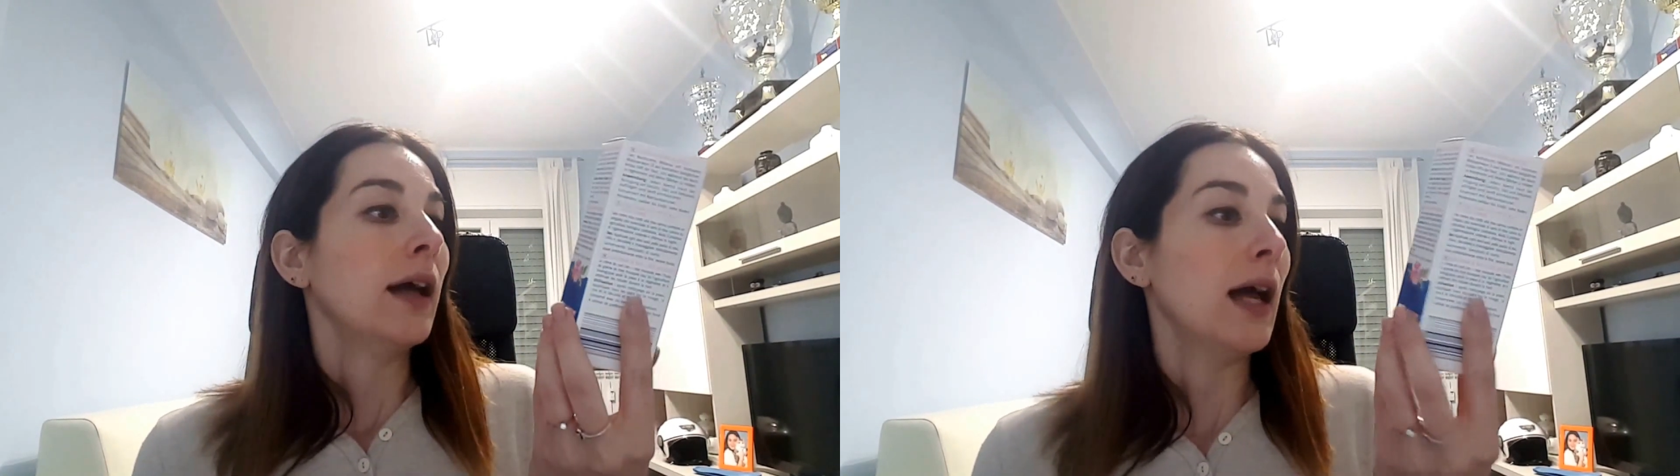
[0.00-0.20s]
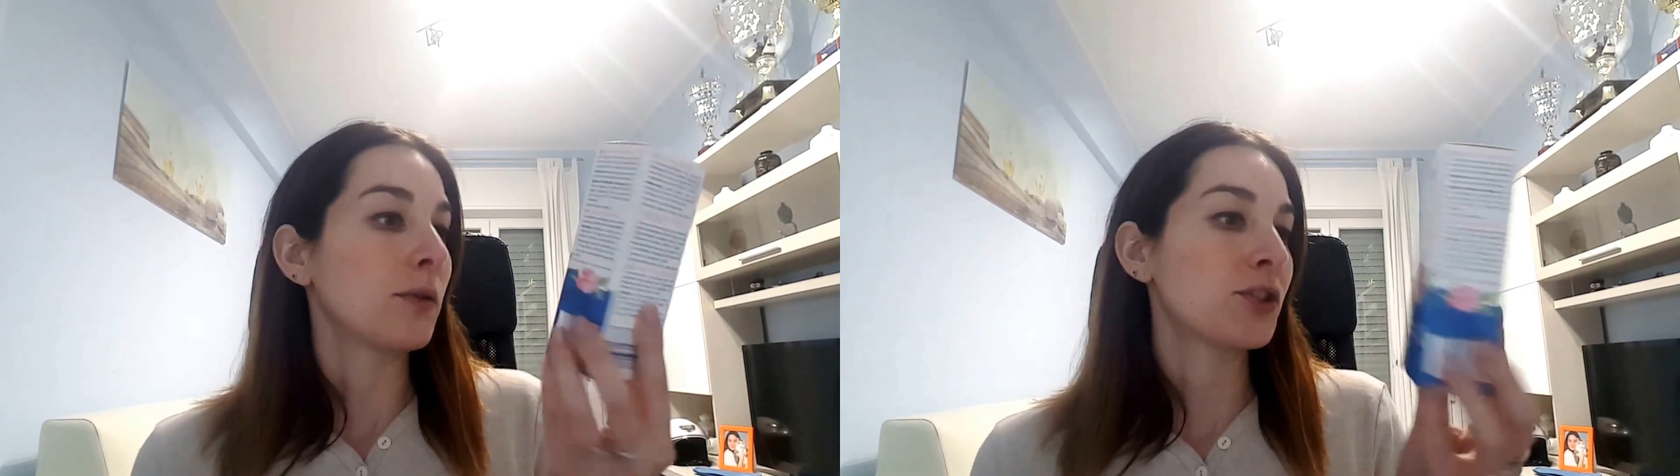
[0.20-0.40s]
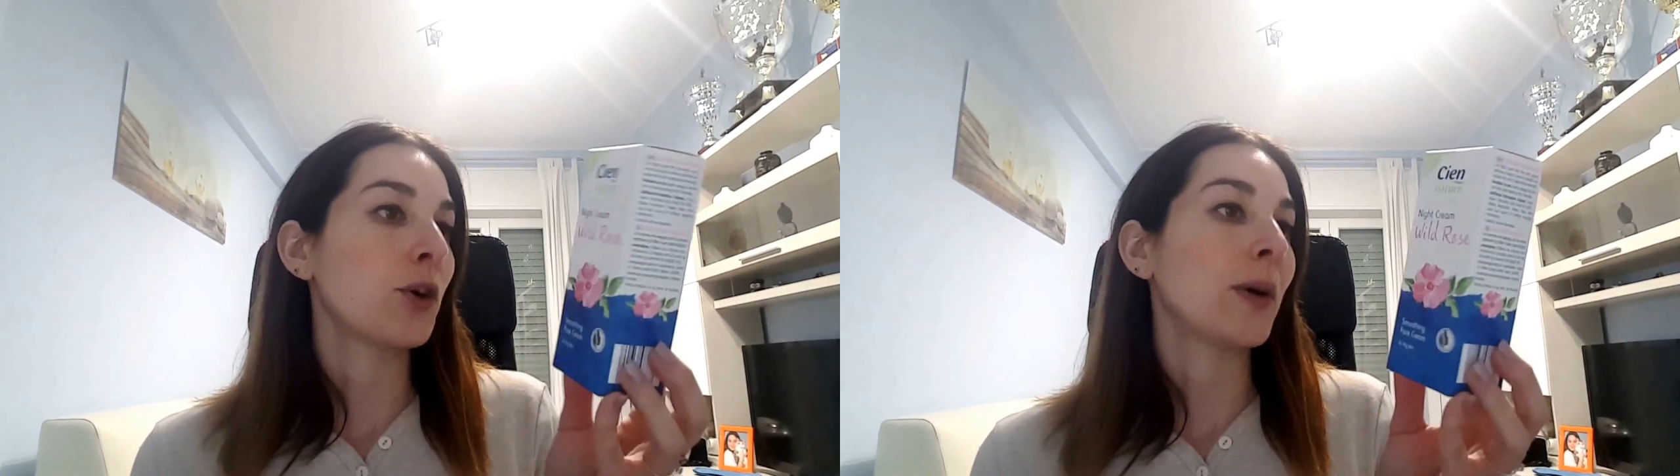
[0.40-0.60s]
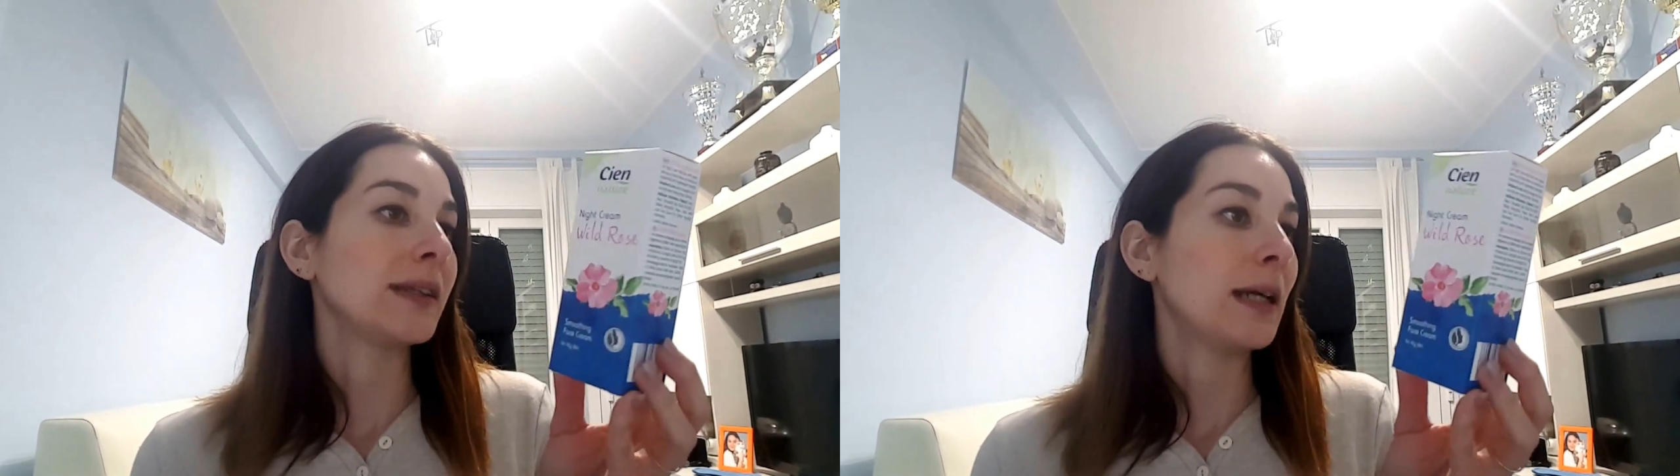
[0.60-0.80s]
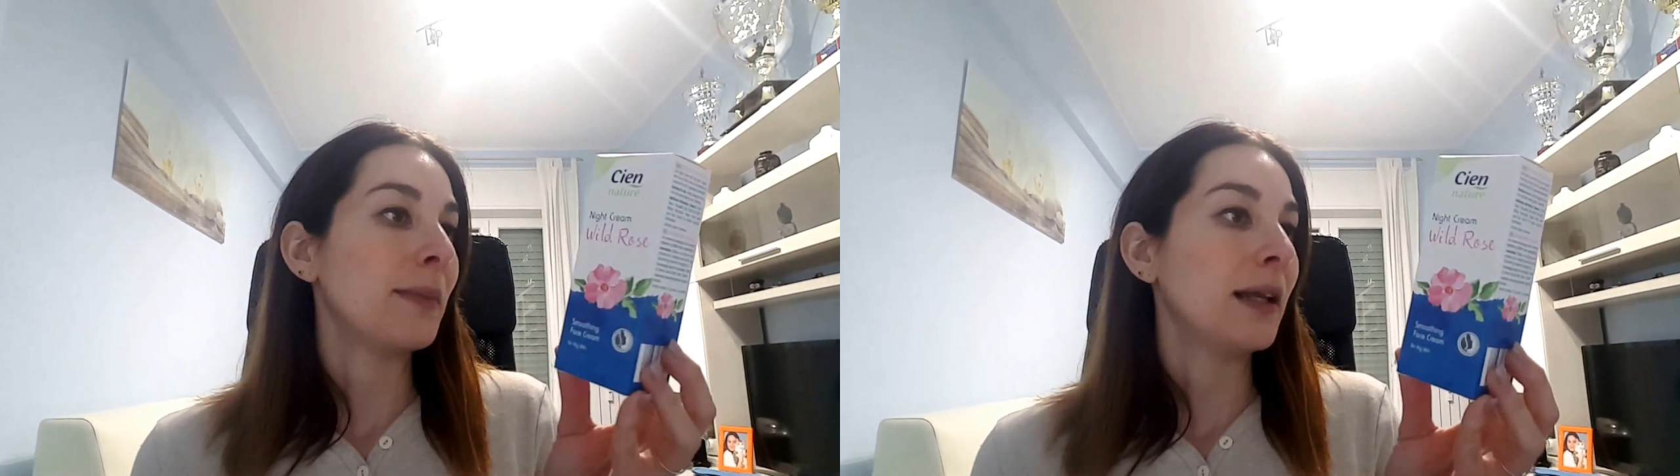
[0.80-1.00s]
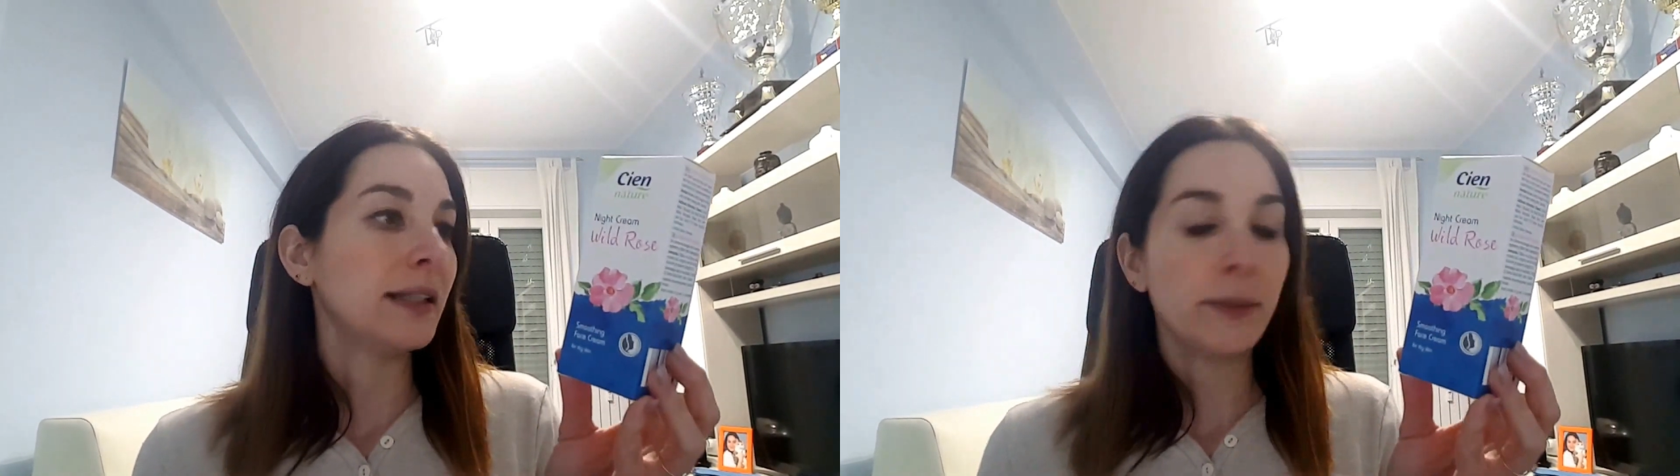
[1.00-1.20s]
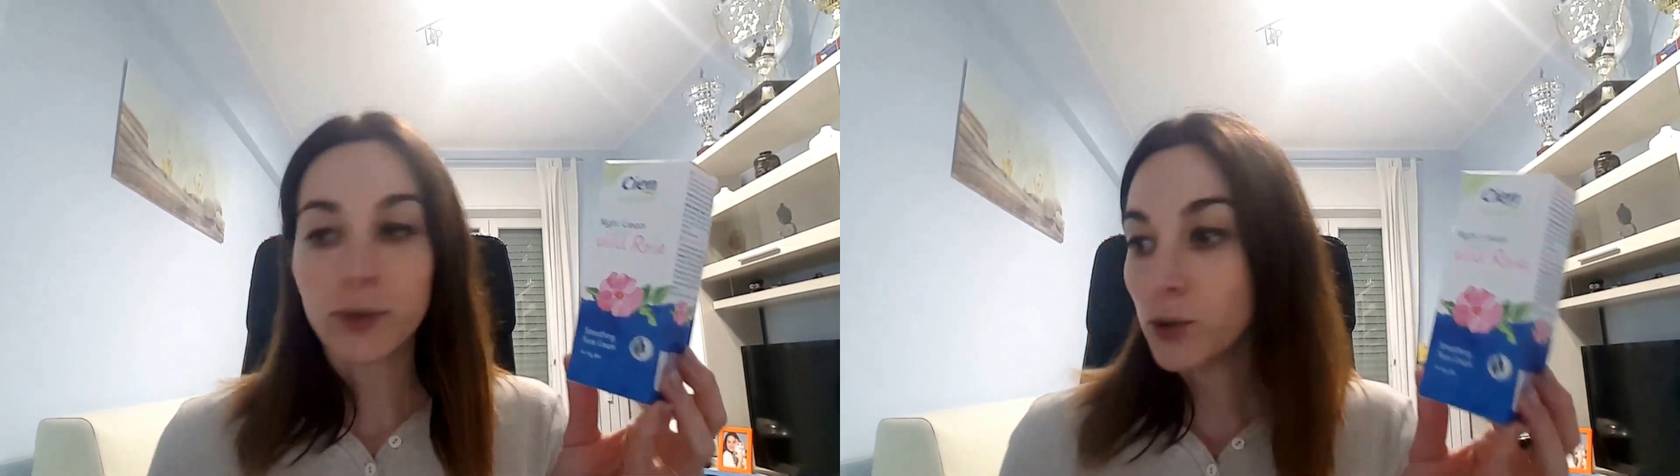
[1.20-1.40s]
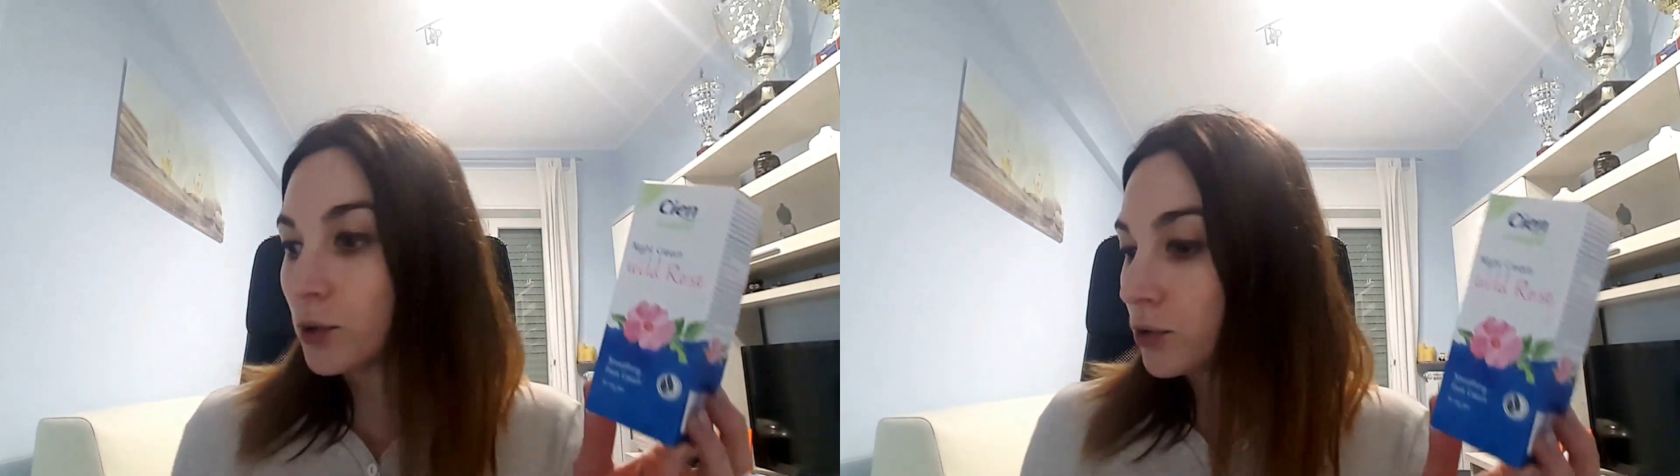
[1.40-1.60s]
È un 50 ml di
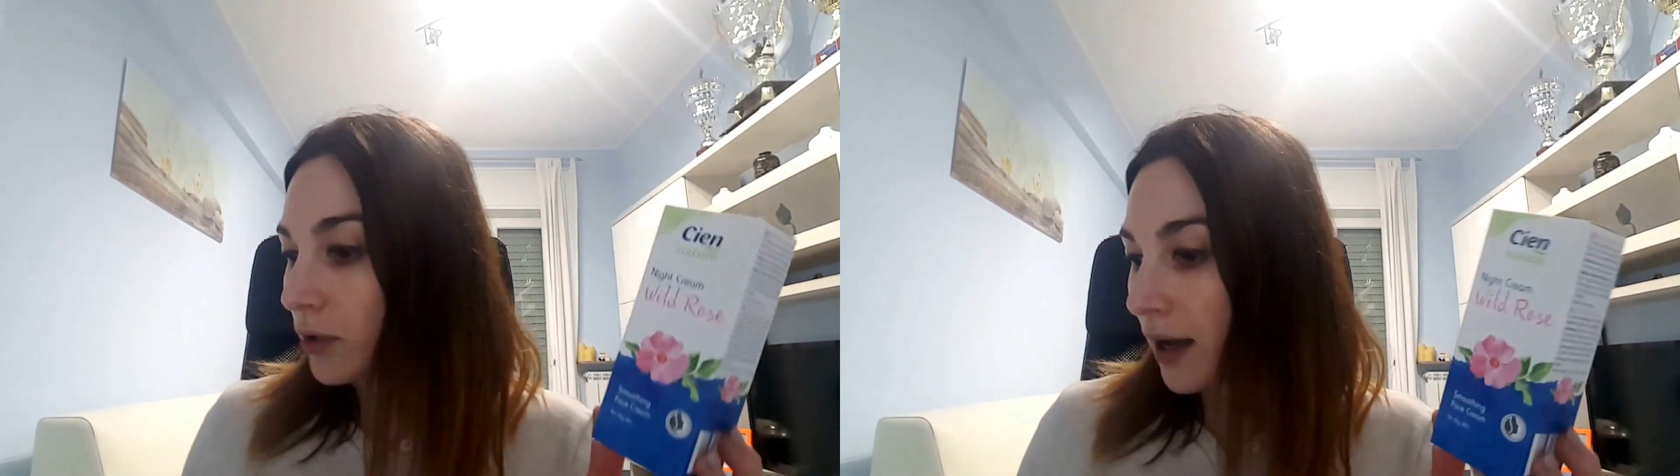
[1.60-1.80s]
prodotto,